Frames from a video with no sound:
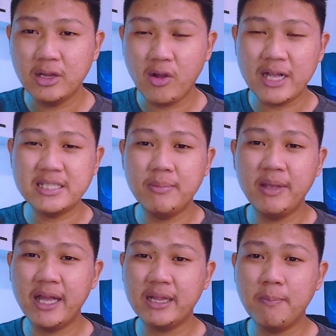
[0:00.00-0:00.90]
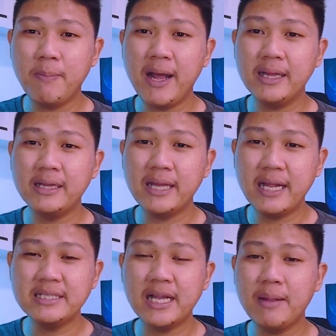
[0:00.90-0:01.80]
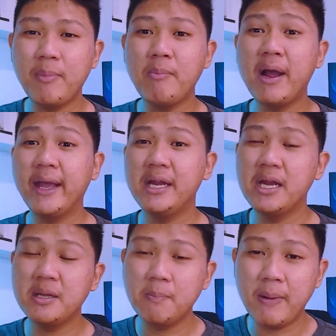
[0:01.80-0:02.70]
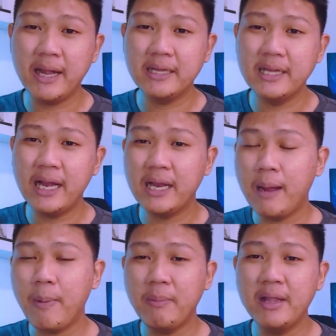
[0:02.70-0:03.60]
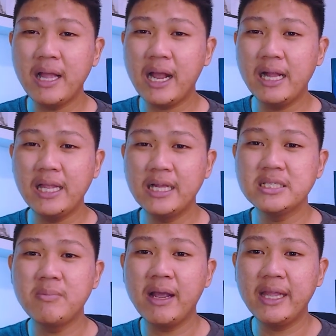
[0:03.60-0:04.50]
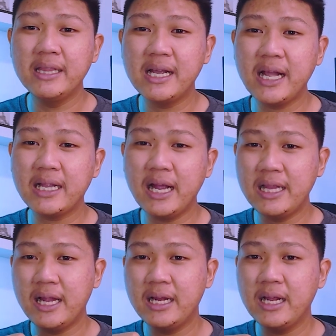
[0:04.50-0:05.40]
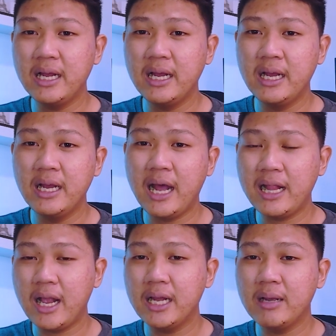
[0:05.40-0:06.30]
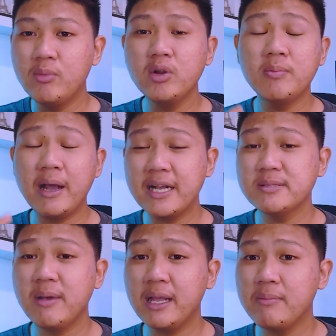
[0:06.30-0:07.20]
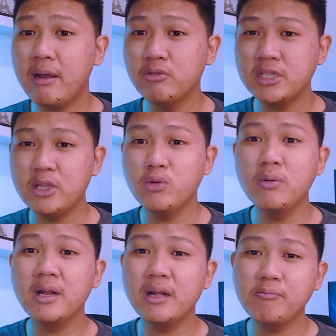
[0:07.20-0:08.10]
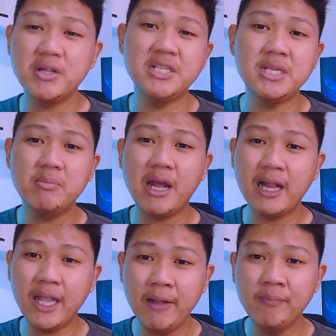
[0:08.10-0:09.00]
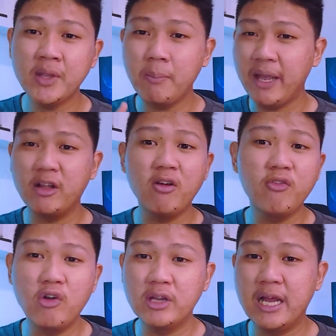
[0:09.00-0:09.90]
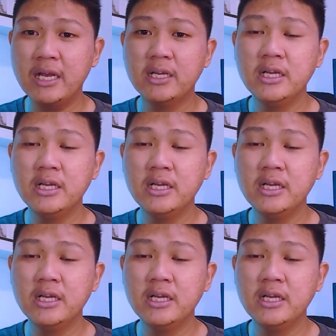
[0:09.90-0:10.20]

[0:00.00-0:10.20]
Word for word: lokasi minyak tepat dan cara pemakaiannya tepat. Dan apabila kalian semakin dekat kalian uh, arahkan ke mulut, maka semakin bagus. Itu prinsip dari mikrofon. Nah,